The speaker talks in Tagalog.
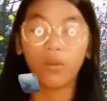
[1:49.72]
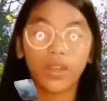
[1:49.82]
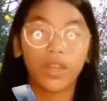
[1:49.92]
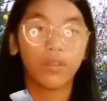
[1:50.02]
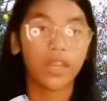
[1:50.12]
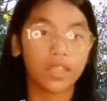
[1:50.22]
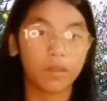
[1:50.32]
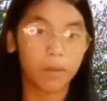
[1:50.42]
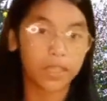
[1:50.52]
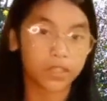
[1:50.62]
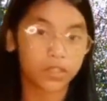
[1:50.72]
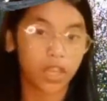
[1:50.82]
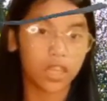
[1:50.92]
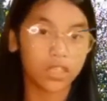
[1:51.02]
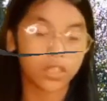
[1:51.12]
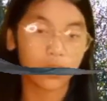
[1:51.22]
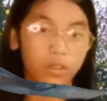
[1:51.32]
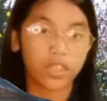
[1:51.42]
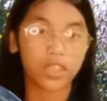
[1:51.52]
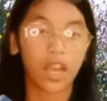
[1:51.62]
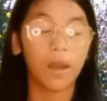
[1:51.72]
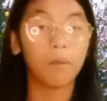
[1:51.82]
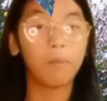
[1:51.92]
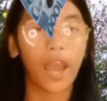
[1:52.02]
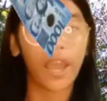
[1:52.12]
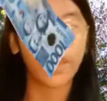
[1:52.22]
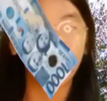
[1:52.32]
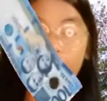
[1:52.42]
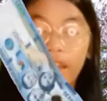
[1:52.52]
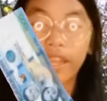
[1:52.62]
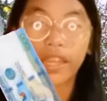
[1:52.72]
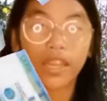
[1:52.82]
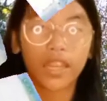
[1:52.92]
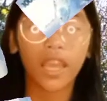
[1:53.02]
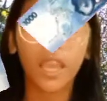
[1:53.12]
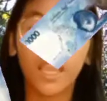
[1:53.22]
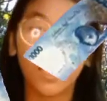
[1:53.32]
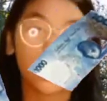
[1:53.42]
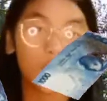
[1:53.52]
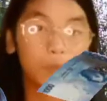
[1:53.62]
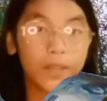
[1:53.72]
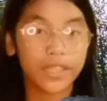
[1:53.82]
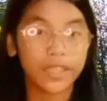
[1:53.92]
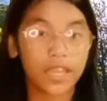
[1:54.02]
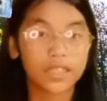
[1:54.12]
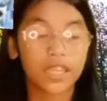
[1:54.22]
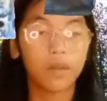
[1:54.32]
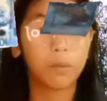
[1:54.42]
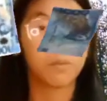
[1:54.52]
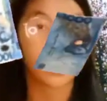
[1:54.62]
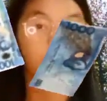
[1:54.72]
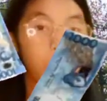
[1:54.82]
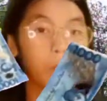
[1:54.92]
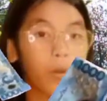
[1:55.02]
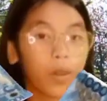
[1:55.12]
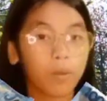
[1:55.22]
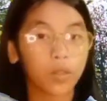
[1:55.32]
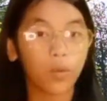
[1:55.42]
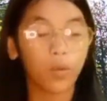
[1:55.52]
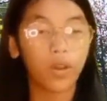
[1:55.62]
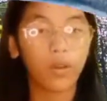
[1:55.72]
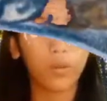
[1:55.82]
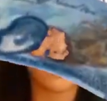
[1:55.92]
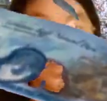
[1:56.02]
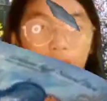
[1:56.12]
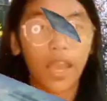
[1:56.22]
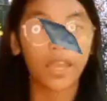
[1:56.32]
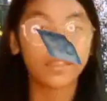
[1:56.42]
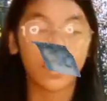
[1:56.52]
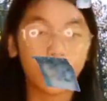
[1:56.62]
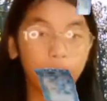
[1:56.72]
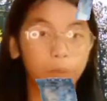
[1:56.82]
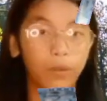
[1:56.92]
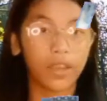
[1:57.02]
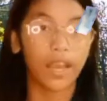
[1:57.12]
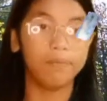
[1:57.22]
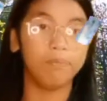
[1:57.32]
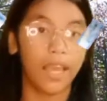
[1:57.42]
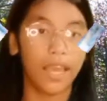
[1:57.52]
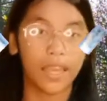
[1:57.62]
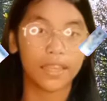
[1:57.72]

ng 100 pesos challenge po Sa kahabahan ng Kanayday Las Piñas. Sana po marami po po kayo matulungan kuya. And thank you po. God bless.